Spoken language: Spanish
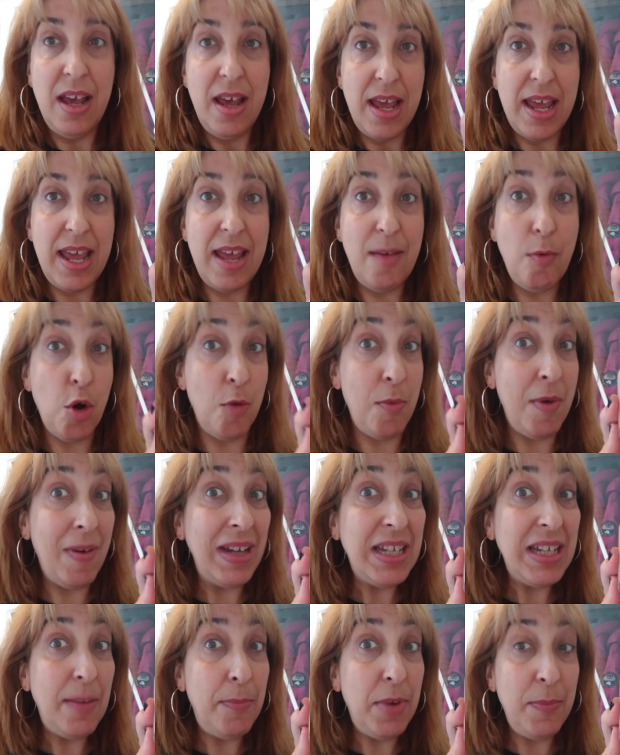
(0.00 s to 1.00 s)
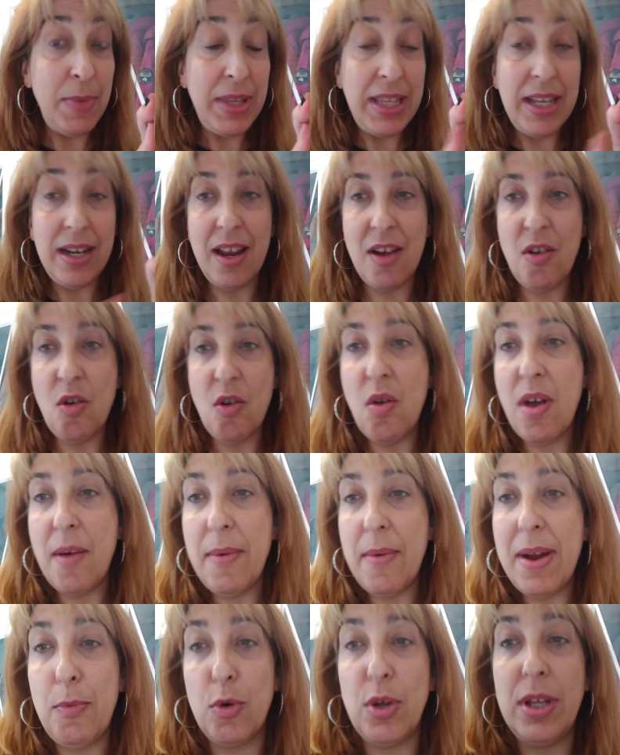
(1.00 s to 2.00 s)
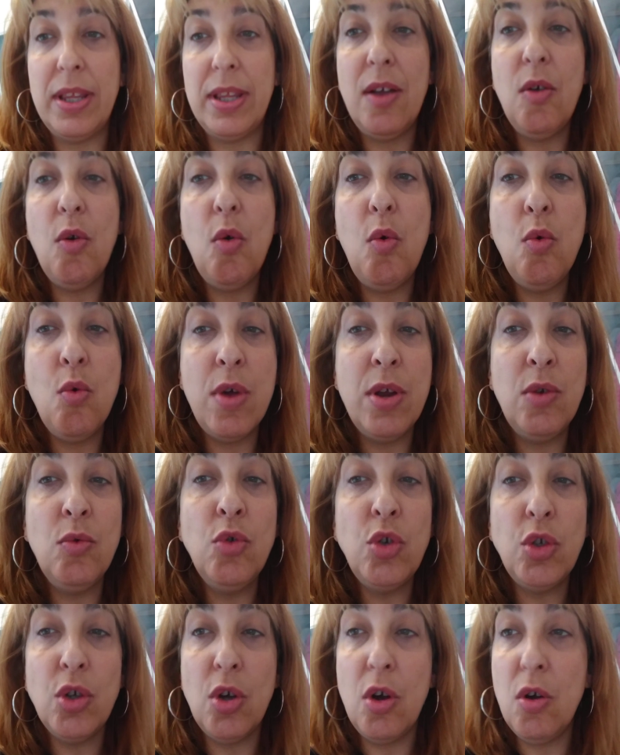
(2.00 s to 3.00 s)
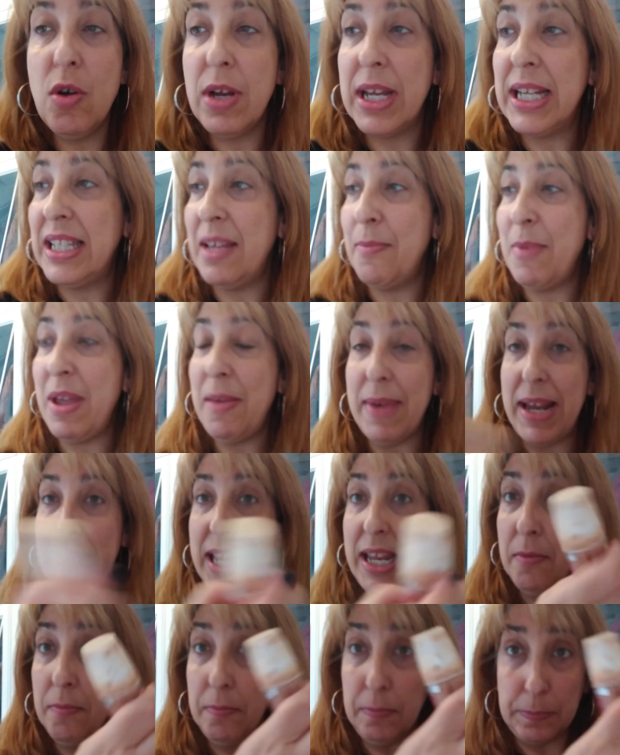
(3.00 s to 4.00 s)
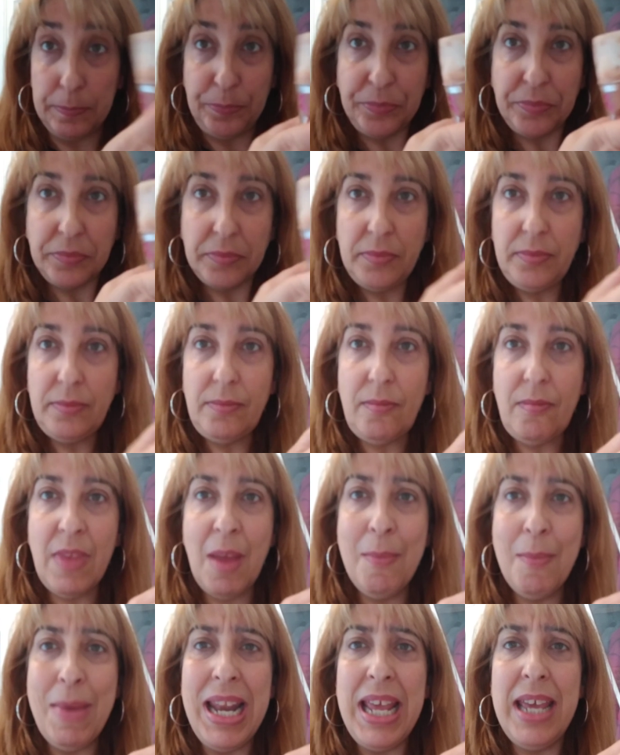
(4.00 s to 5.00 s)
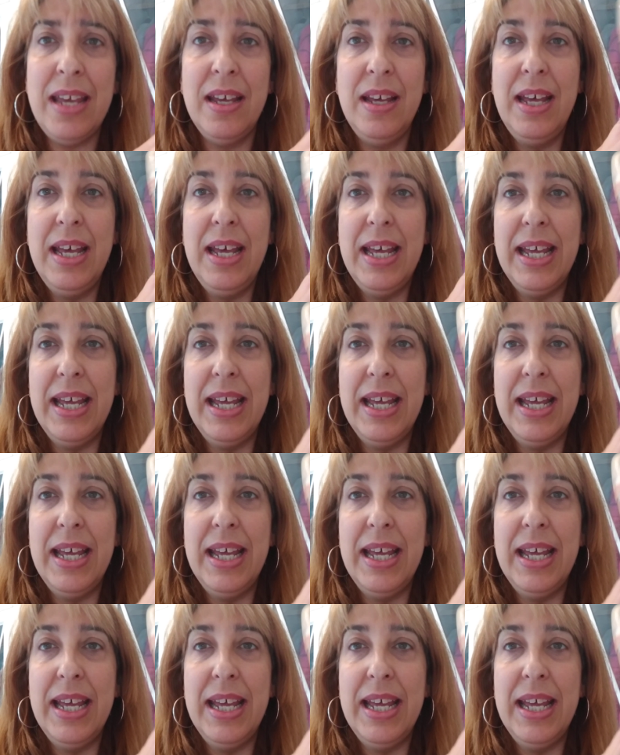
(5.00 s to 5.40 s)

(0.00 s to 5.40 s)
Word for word: Eh, bueno, me vais a permitir que no lo abra porque tengo uno en uso que es de Maybelline, ¿vale?